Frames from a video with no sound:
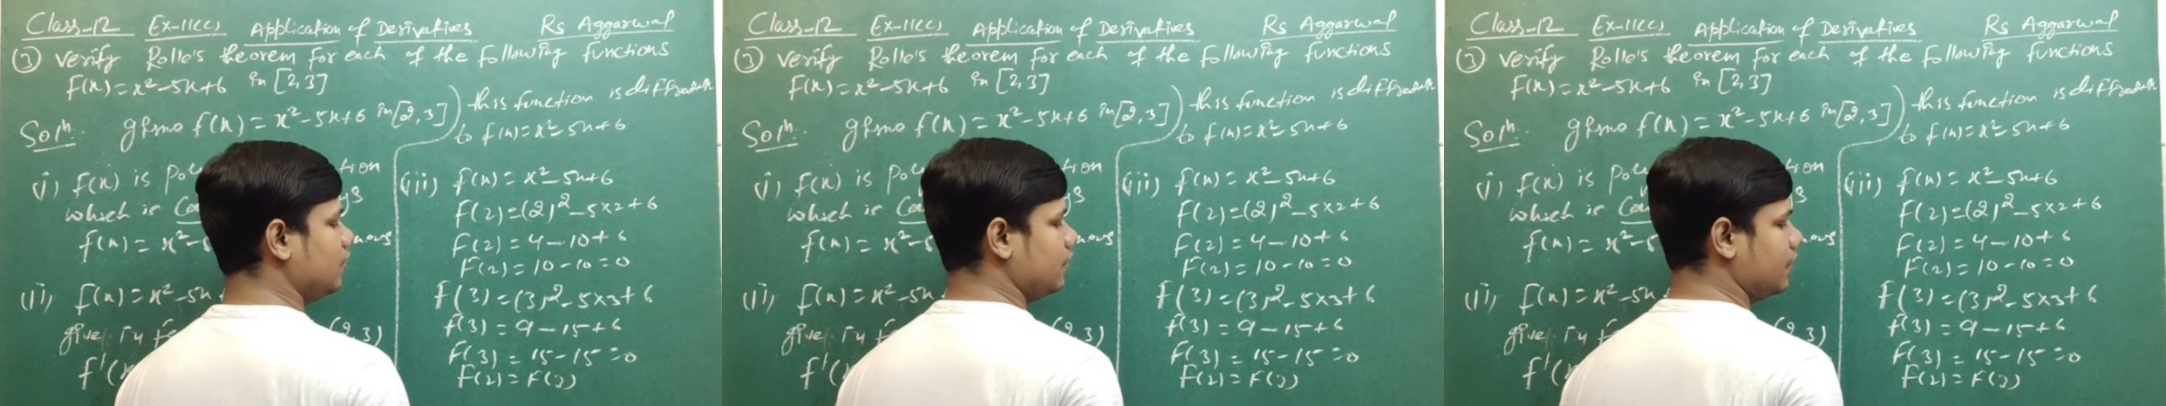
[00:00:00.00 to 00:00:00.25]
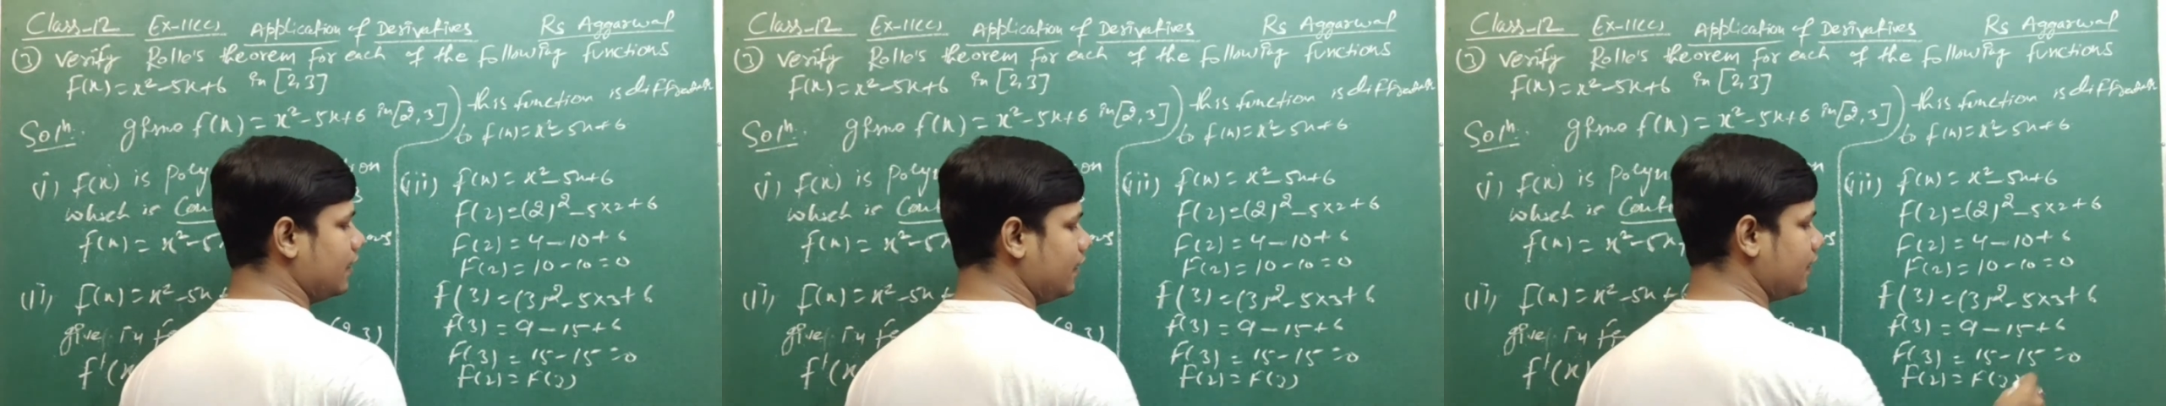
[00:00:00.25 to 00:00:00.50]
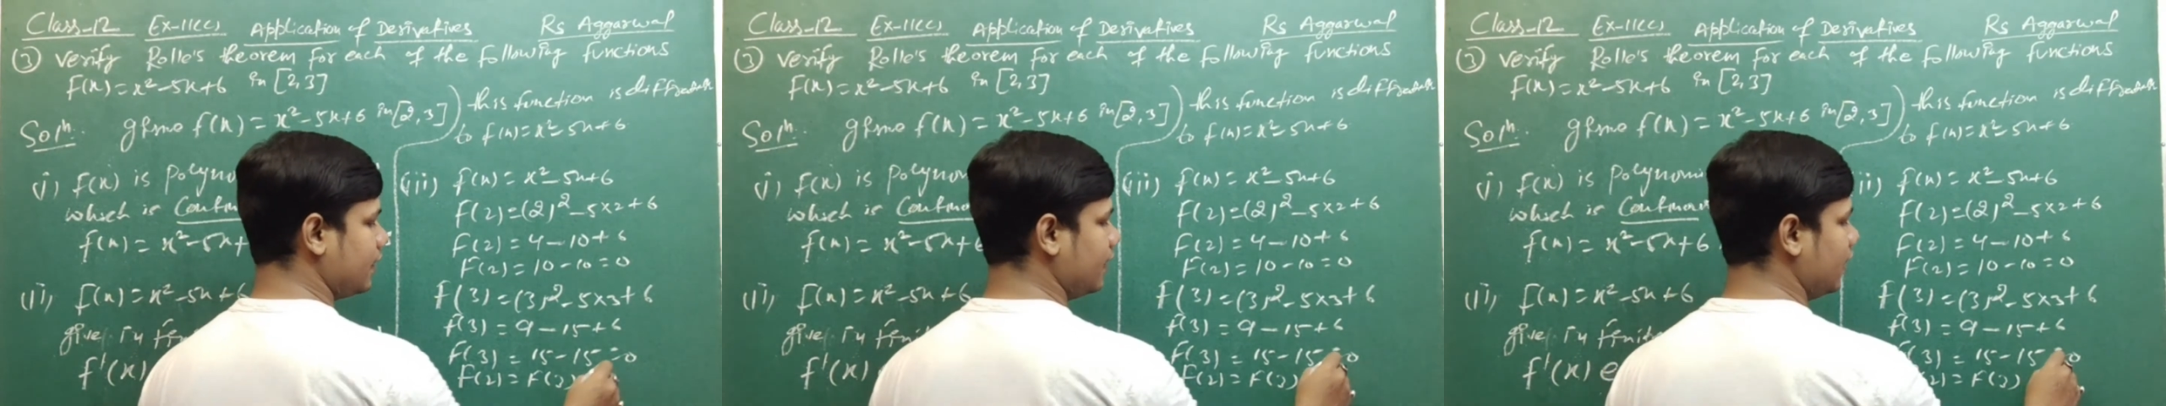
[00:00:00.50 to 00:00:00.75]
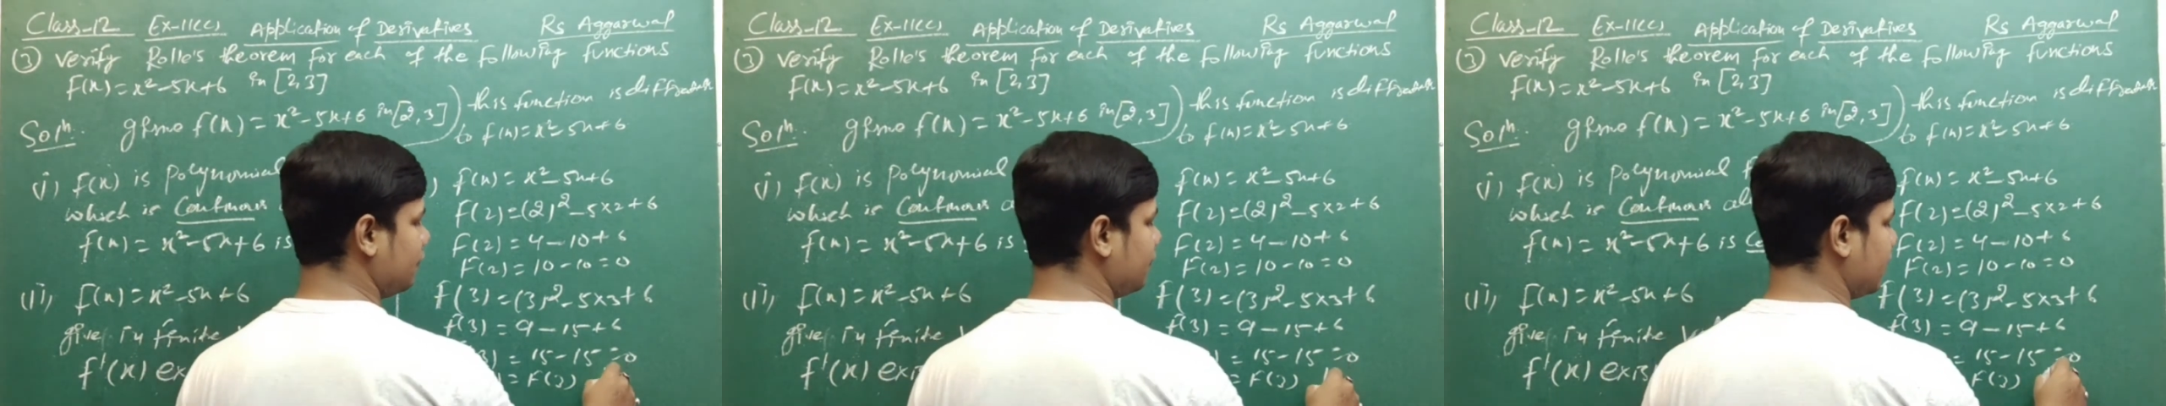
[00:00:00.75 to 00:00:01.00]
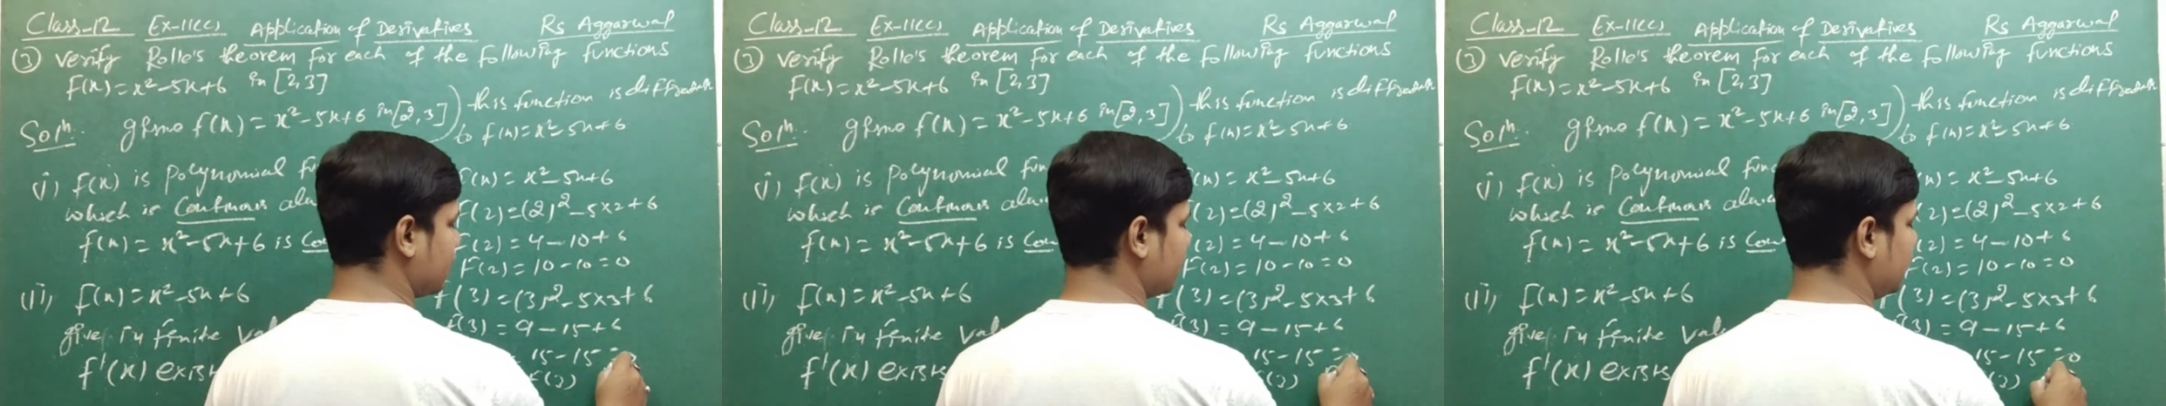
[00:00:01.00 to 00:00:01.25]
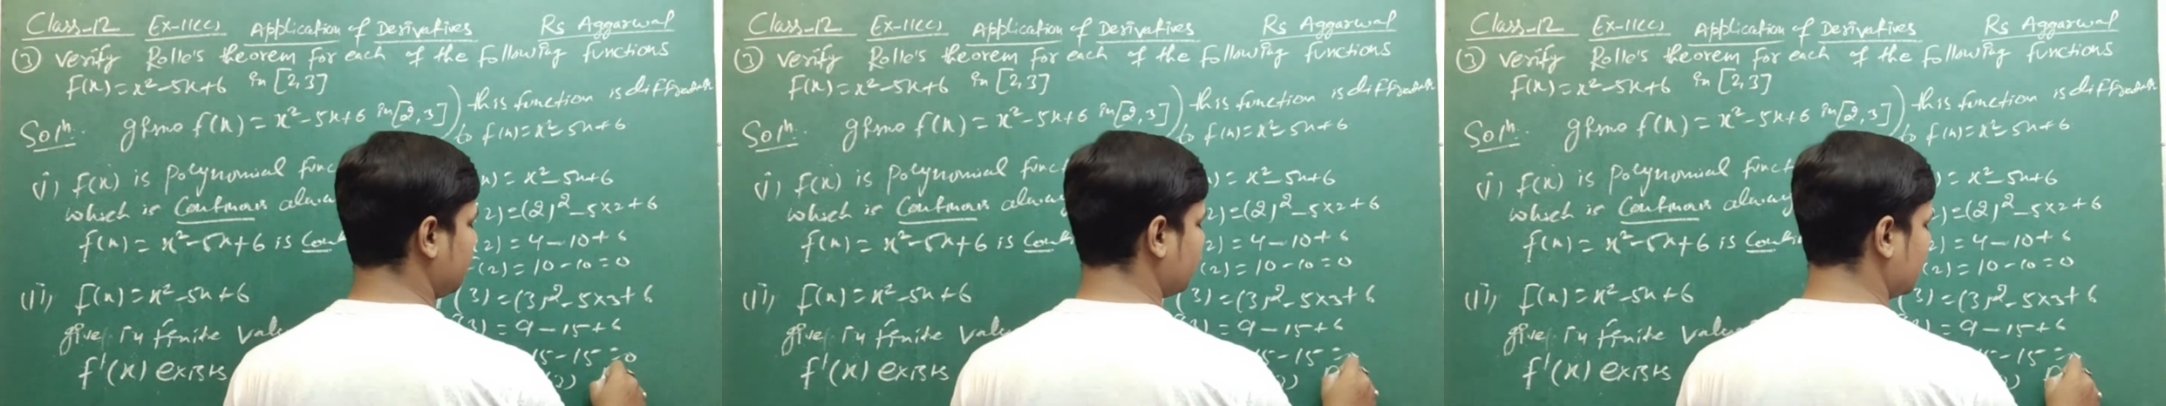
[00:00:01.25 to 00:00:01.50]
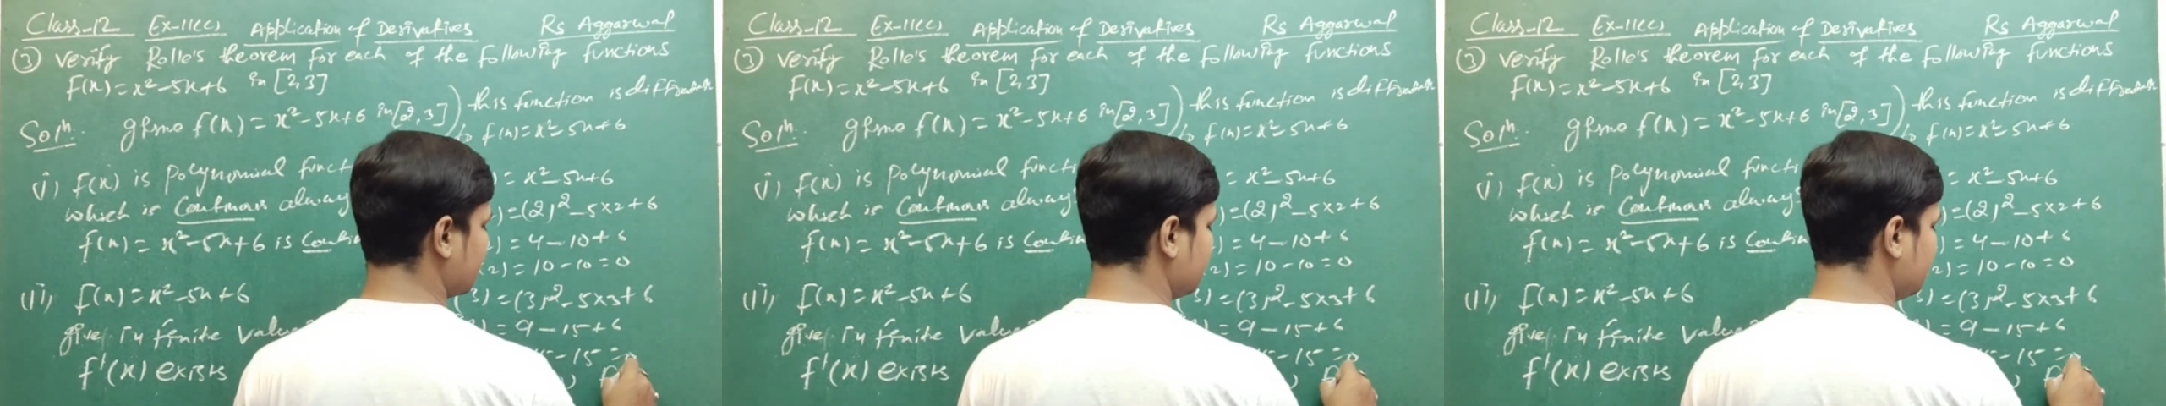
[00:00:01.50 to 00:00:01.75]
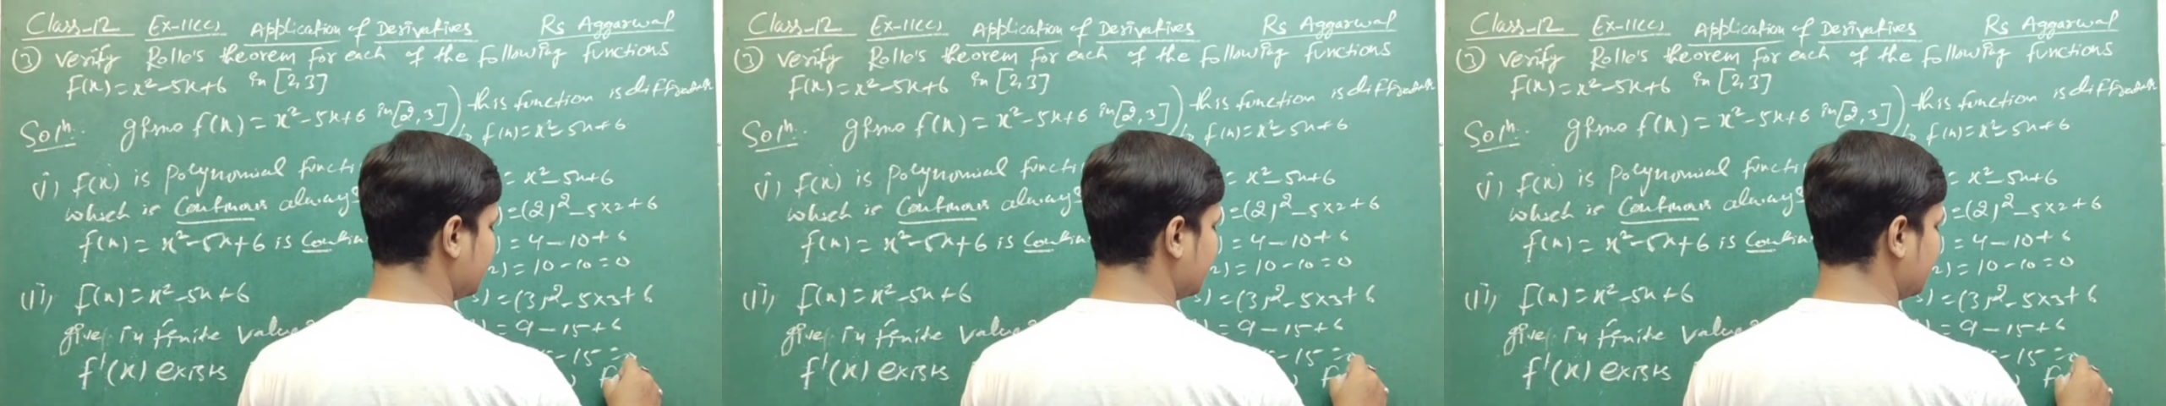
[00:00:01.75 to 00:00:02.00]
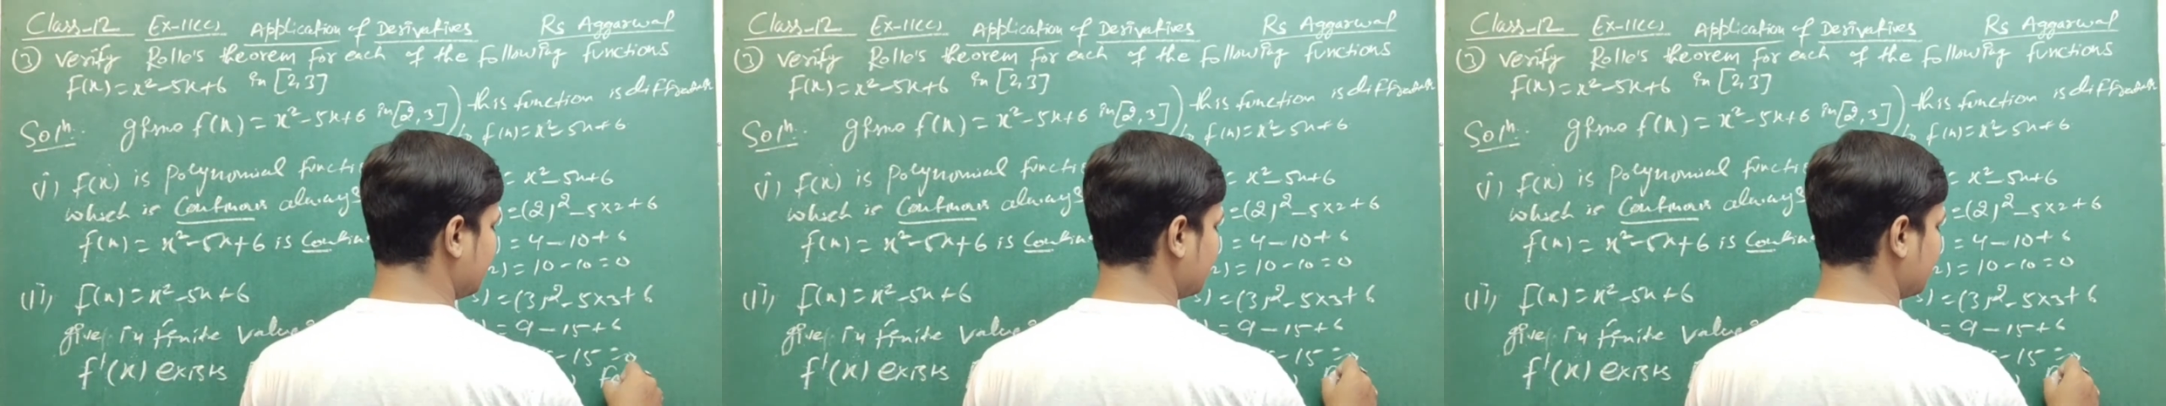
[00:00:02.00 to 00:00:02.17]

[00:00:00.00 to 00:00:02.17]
यानी कि एफ ए इक्वल टू एफ बी है